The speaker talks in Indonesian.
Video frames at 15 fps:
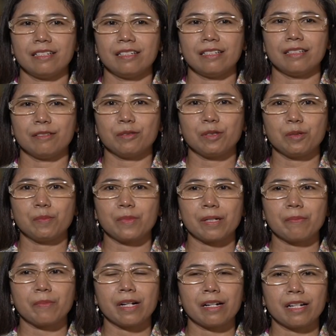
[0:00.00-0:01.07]
uh, untuk
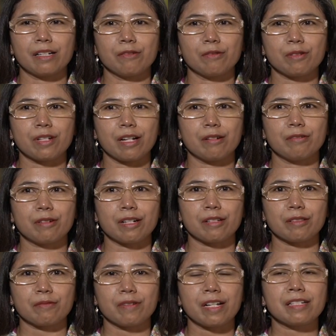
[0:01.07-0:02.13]
mengembangkan usaha
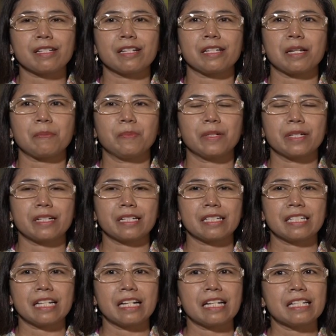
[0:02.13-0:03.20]
orang tua. Saya
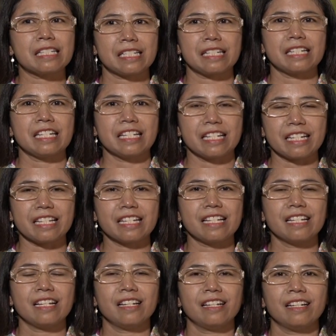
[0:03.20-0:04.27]
berjalan sendiri.